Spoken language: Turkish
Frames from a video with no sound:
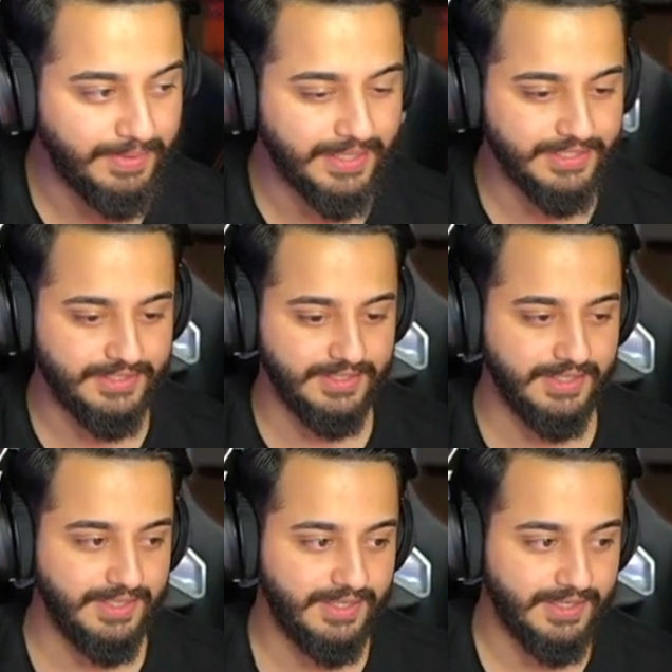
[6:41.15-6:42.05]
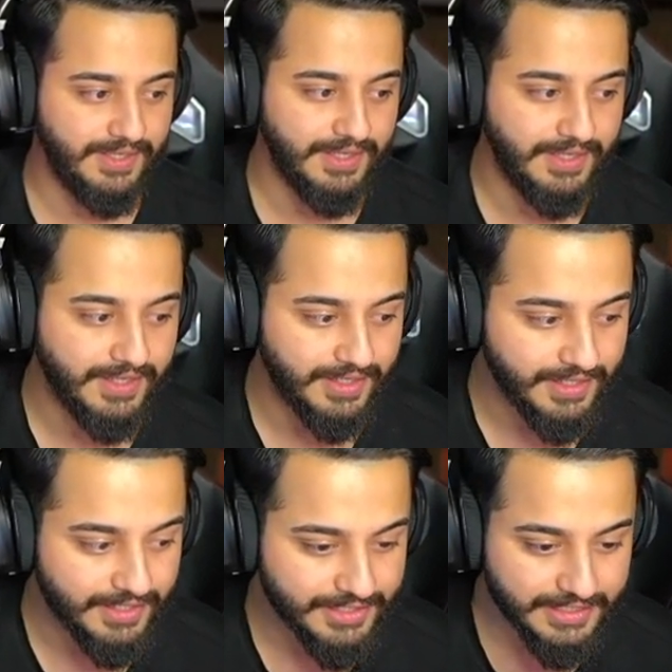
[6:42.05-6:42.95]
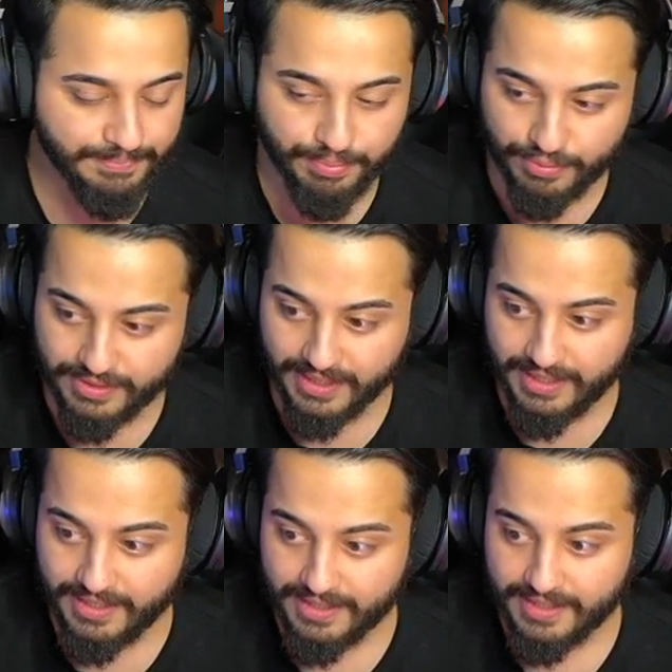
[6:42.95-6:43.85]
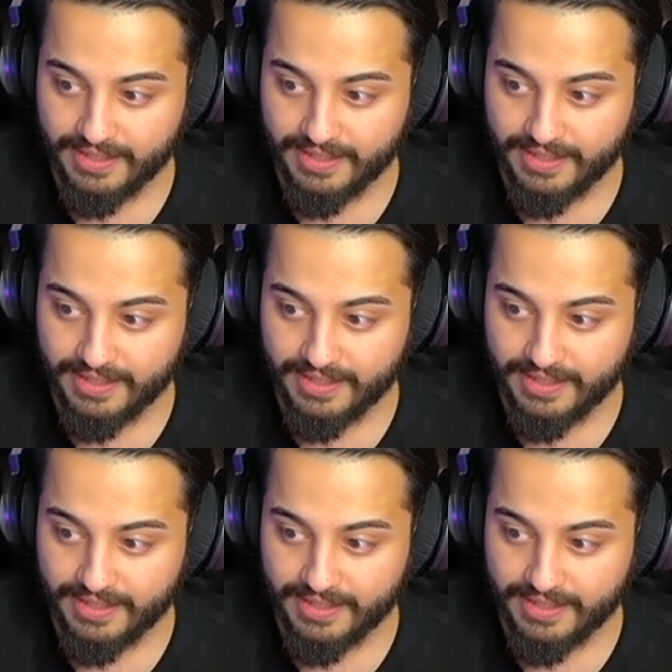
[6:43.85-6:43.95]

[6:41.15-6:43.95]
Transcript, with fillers: Bakın şimdi. Şimdi burada